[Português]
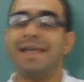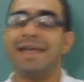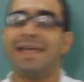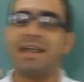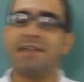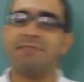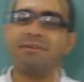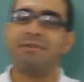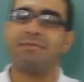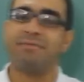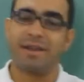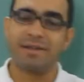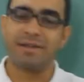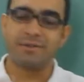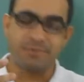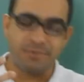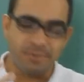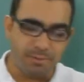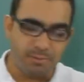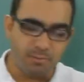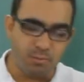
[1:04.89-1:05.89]
Ela vai falar
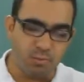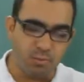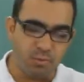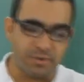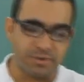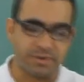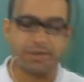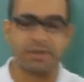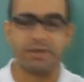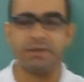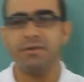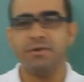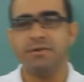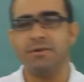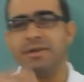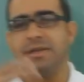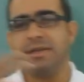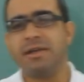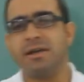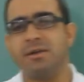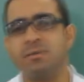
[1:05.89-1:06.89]
sobre música. O
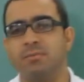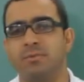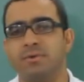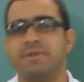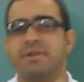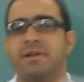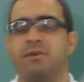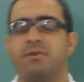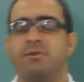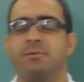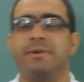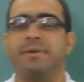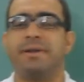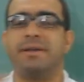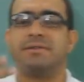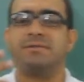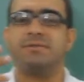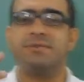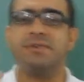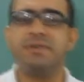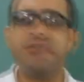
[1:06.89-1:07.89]
que é música? É a
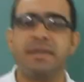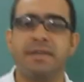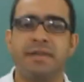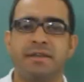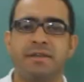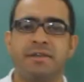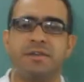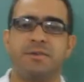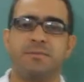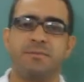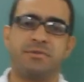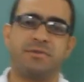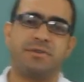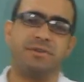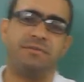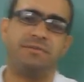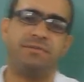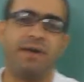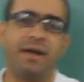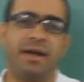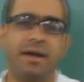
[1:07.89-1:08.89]
combinação de ritmos
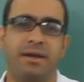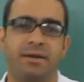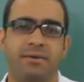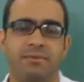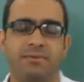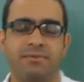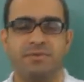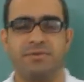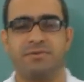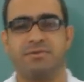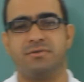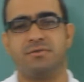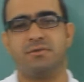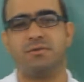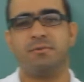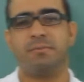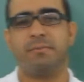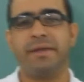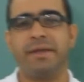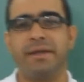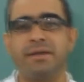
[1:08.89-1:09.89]
que vão, os
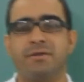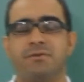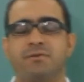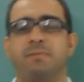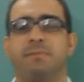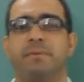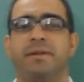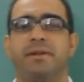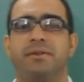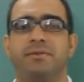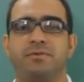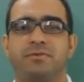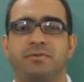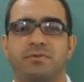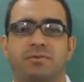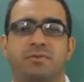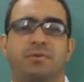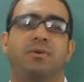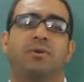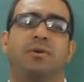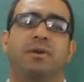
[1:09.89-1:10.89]
instrumentos, o período
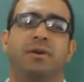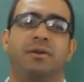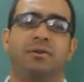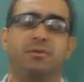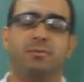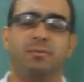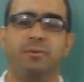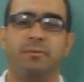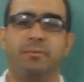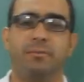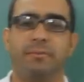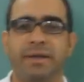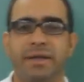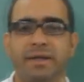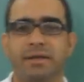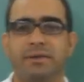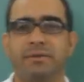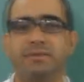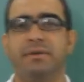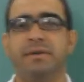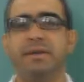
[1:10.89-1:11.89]
histórico, o
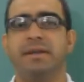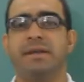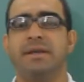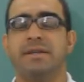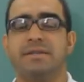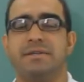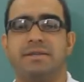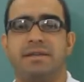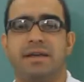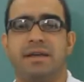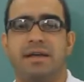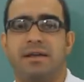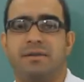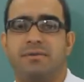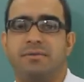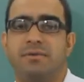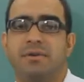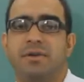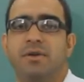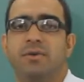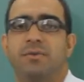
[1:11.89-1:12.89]
momento,
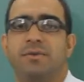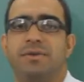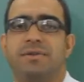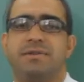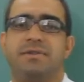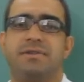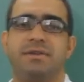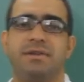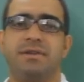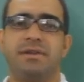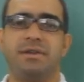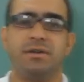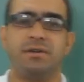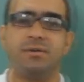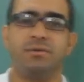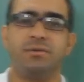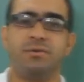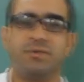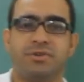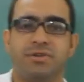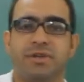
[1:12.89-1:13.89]
certo? O
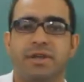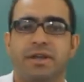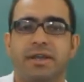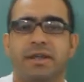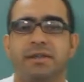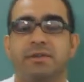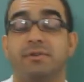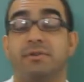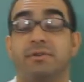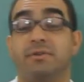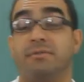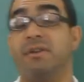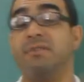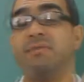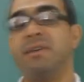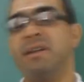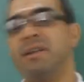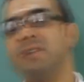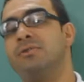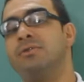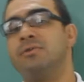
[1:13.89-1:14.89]
estilo, o gênero, vai
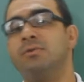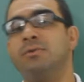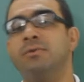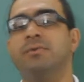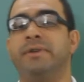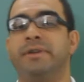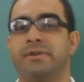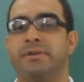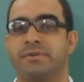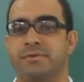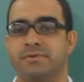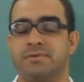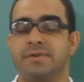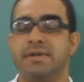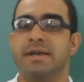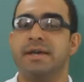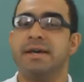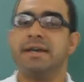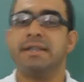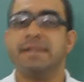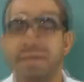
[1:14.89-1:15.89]
falando de tudo isso.
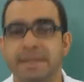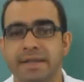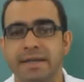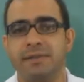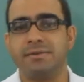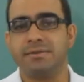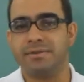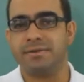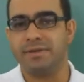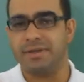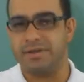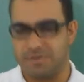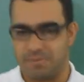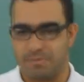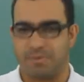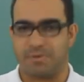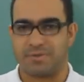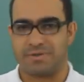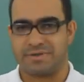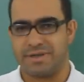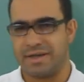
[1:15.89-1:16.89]
Dentro desse
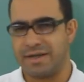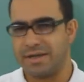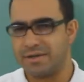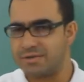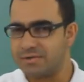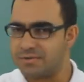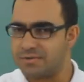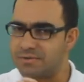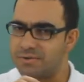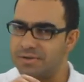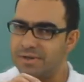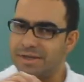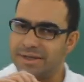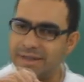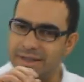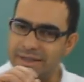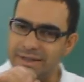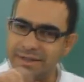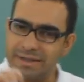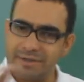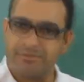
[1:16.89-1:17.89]
processo,
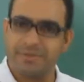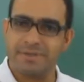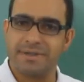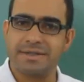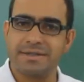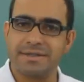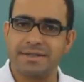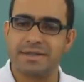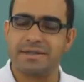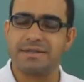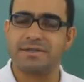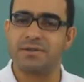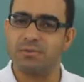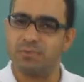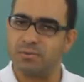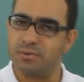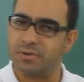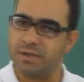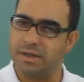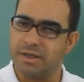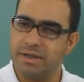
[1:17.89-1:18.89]
né, dentro dessa questão
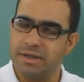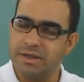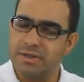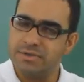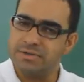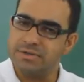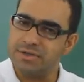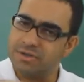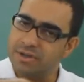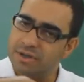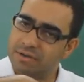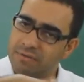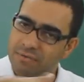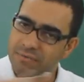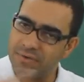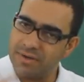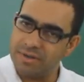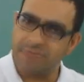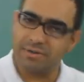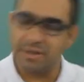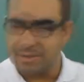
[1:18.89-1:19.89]
toda, ou seja, ele vai
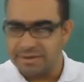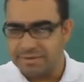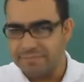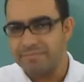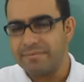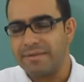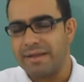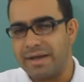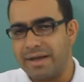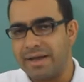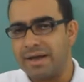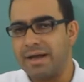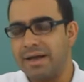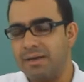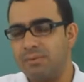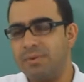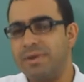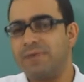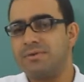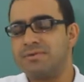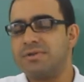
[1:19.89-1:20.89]
falando, a, a,
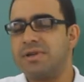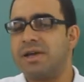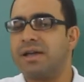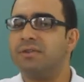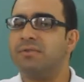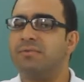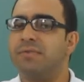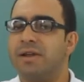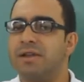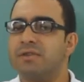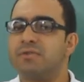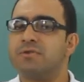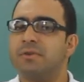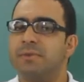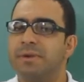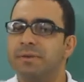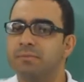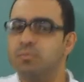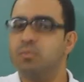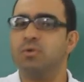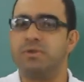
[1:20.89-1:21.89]
o enunciado fala
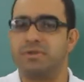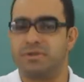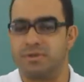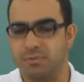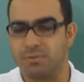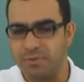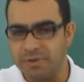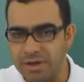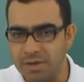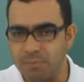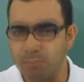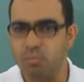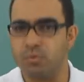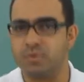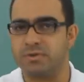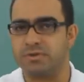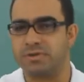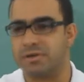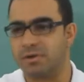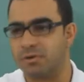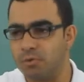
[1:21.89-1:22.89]
sobre música. O que é
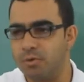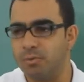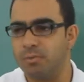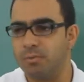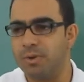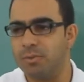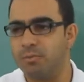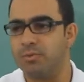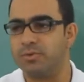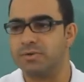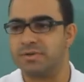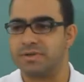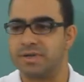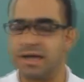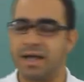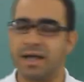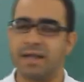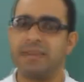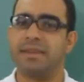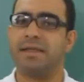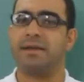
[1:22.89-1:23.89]
música? Como é música?
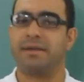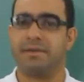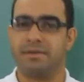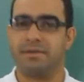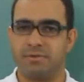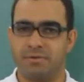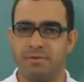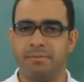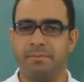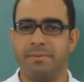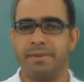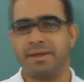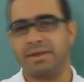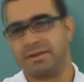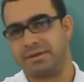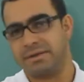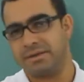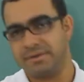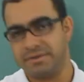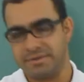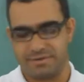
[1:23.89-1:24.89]
Até aí tudo
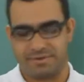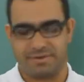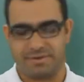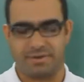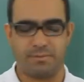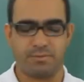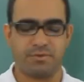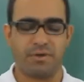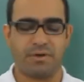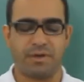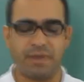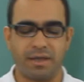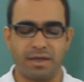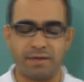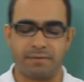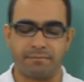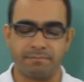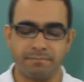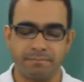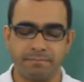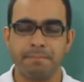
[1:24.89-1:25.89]
bem, estamos
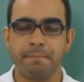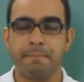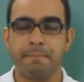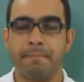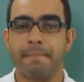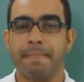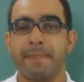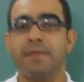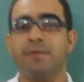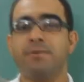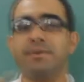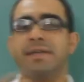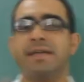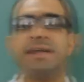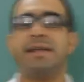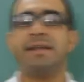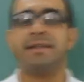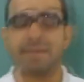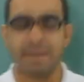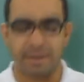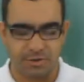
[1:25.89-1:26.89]
ok. E o que,
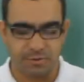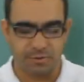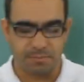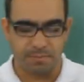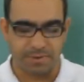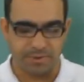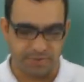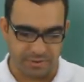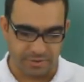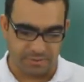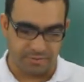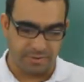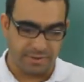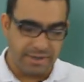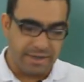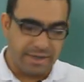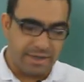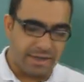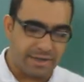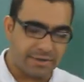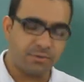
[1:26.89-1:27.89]
que ele está te pedindo?
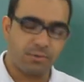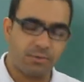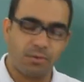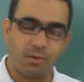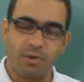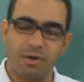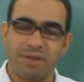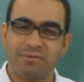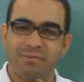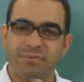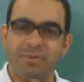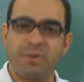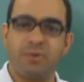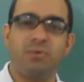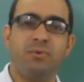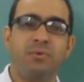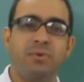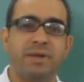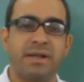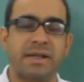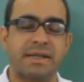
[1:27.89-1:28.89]
Ele te coloca
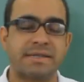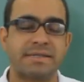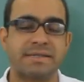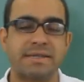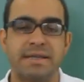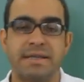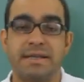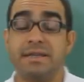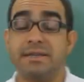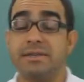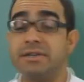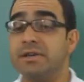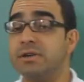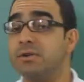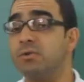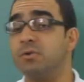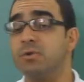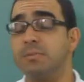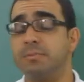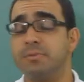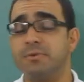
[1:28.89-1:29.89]
figuras de
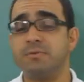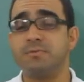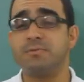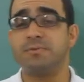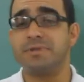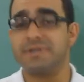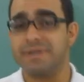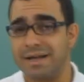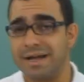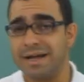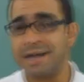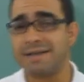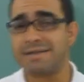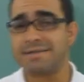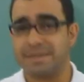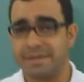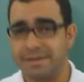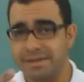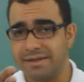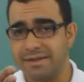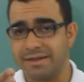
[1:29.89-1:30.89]
grupos
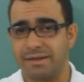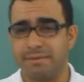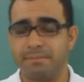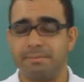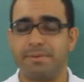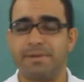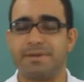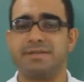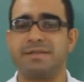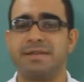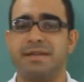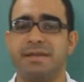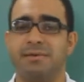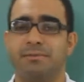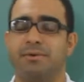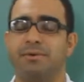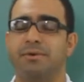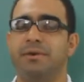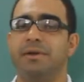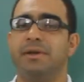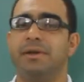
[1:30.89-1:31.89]
musicais aí, né?
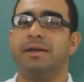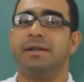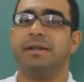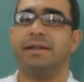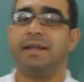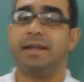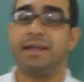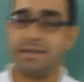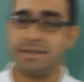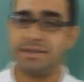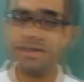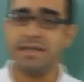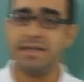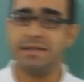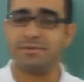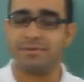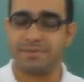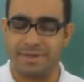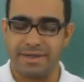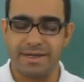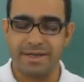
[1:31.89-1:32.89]
Percebam. Né? E
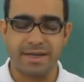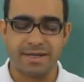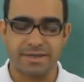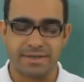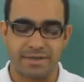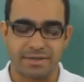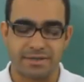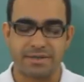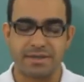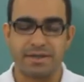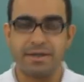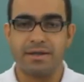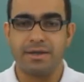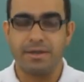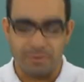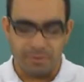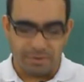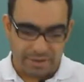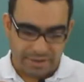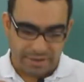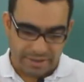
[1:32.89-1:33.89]
dentro desses,
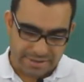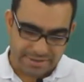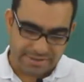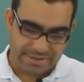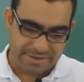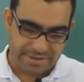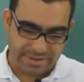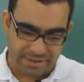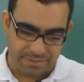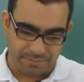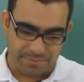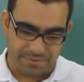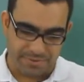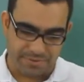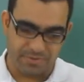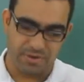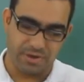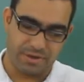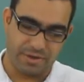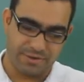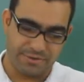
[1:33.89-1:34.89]
é
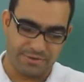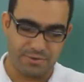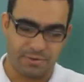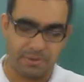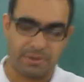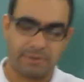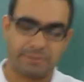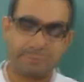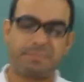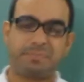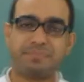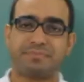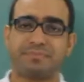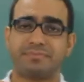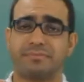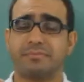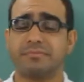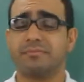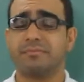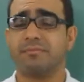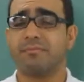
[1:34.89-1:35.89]
simples, olha
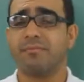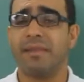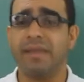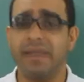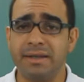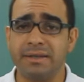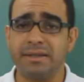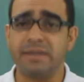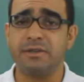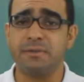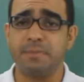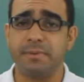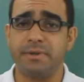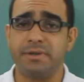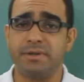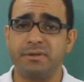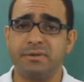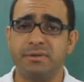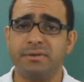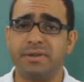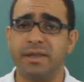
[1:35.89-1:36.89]
só. Ele está te
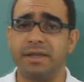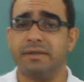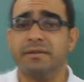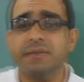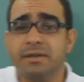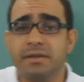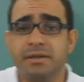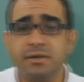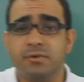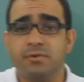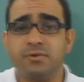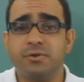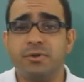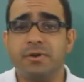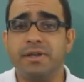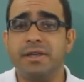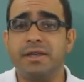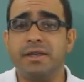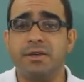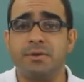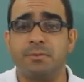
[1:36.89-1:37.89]
pedindo o quê?
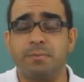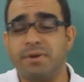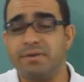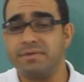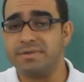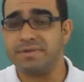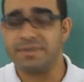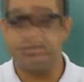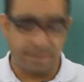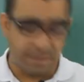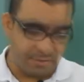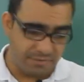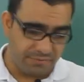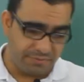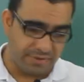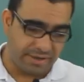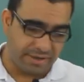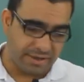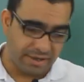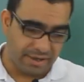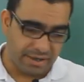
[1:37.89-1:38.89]
chorinho, para você
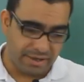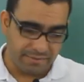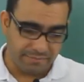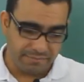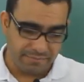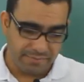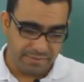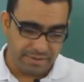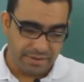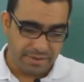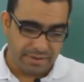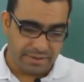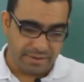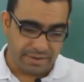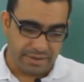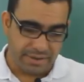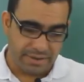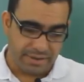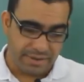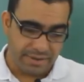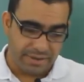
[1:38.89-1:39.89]
identificar
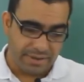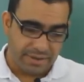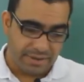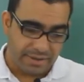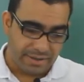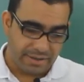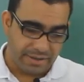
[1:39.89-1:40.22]
né?